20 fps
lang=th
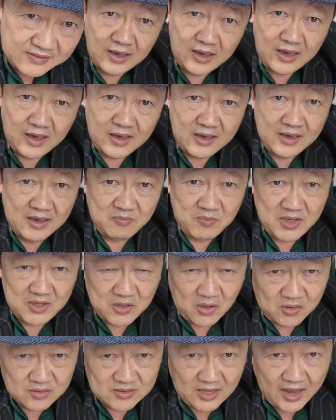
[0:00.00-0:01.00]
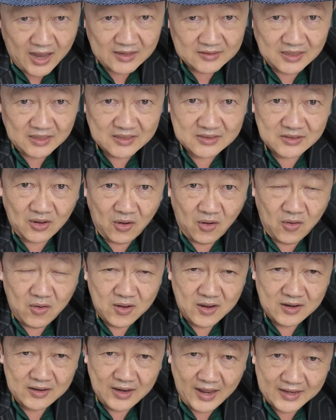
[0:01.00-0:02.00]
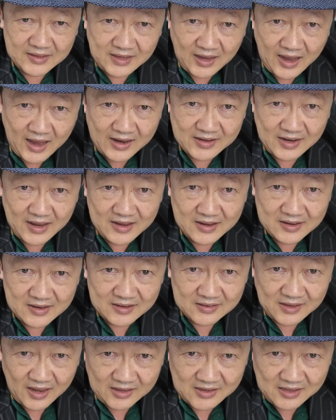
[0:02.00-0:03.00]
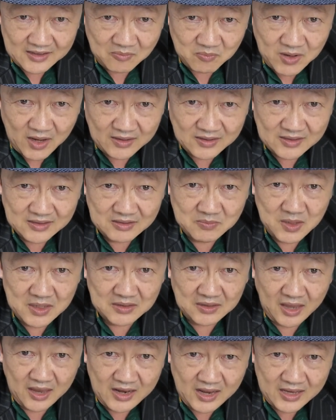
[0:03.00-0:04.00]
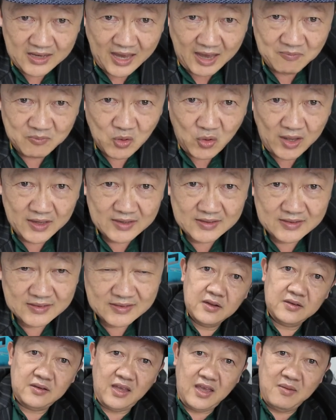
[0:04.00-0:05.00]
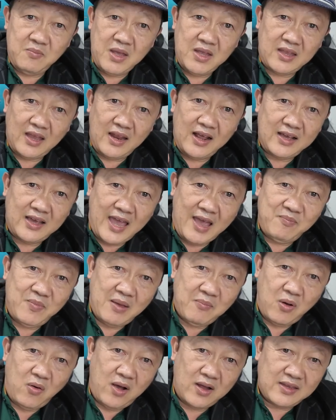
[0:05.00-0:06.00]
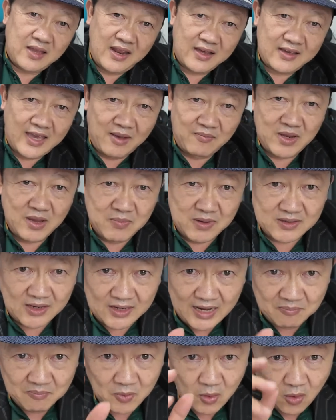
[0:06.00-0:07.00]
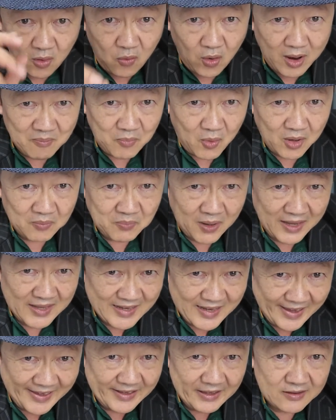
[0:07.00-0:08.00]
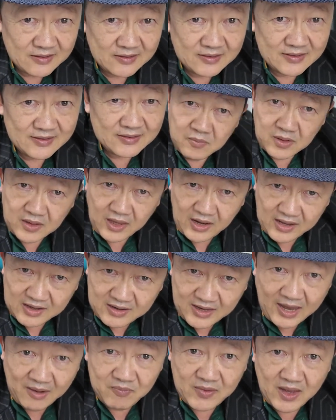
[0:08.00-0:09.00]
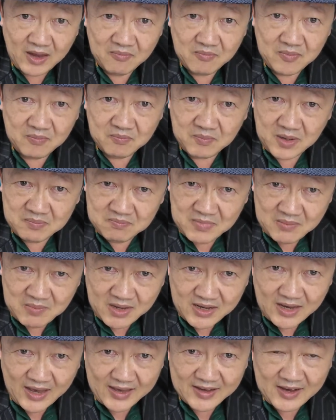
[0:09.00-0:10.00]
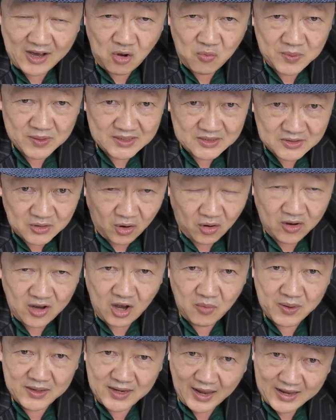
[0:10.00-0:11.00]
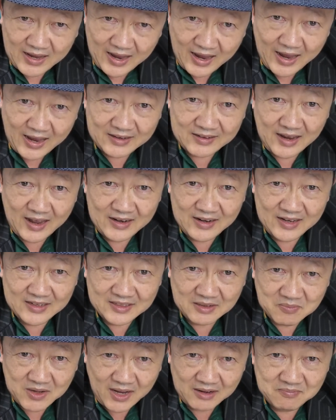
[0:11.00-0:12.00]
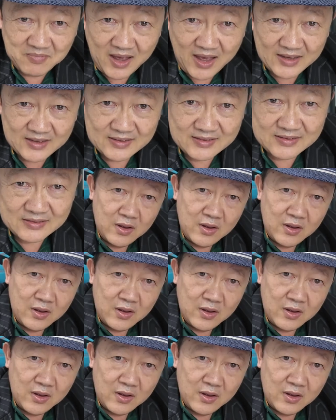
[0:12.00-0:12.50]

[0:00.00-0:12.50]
แหมมีช่องทางติดต่อหลายทางนะแต่ที่สำคัญคือมีเทเลแกรมด้วยที่มีเทเลแกรมเนี่ยเพราะว่าเทเลแกรมเนี่ยมันจะรับรองความปลอดภัยไงเทเลแกรมเนี่ยมันไม่มีใครเข้าไปเจาะเข้าไปดักอ่านได้เลยสำคัญมาก